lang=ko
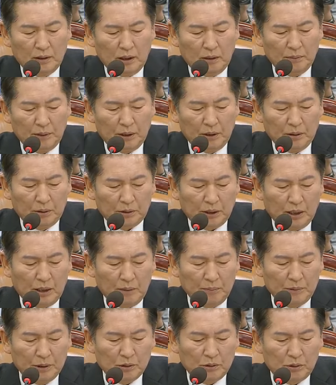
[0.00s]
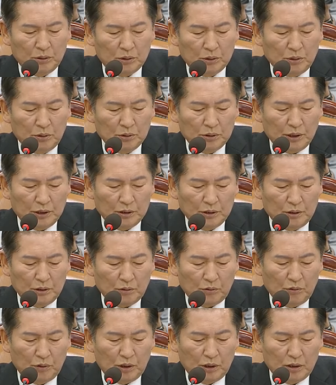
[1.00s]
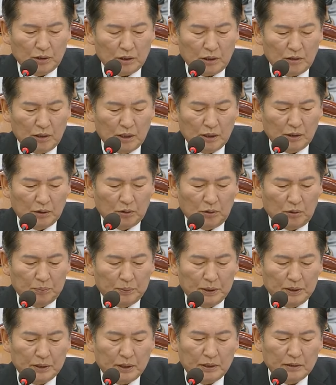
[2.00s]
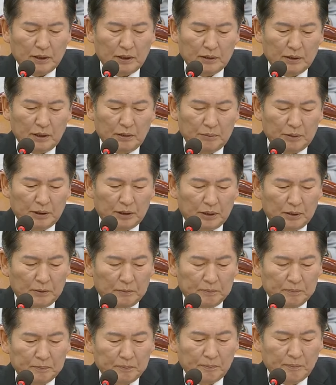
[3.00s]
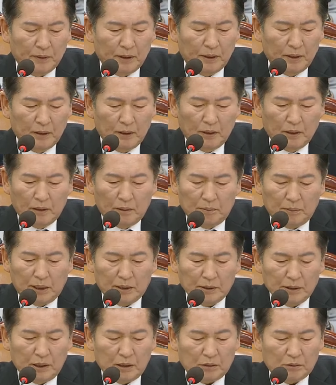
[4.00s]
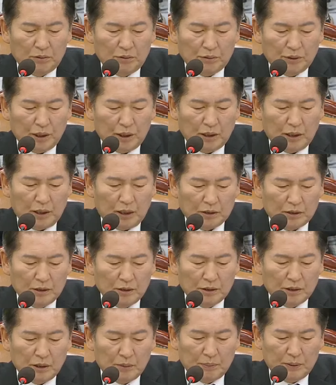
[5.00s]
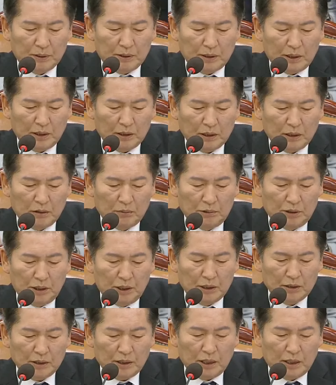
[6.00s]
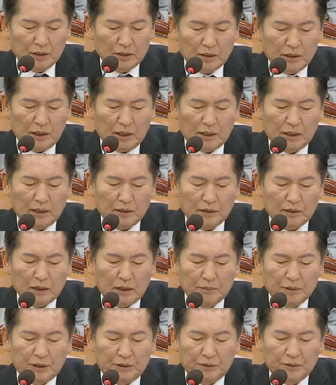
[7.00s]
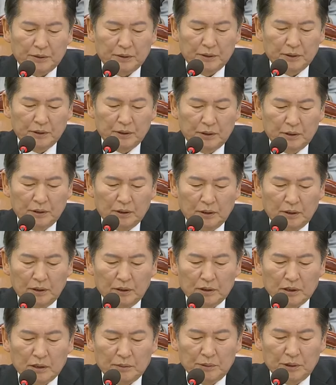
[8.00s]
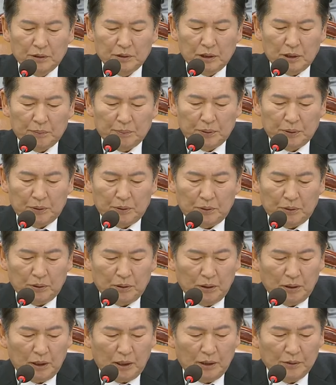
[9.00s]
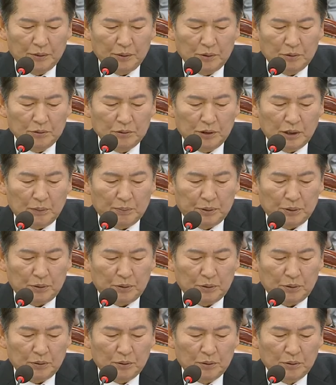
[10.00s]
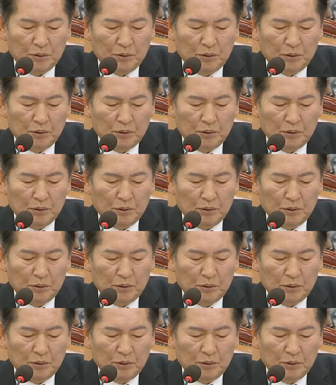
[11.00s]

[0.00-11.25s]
그야말로 대한민국은 총체적 위기 상황이고 비상사태입니다. 만약 국회가 즉시 비상계엄을 해제하지 않았다면 이재명 대표, 한동훈 대표,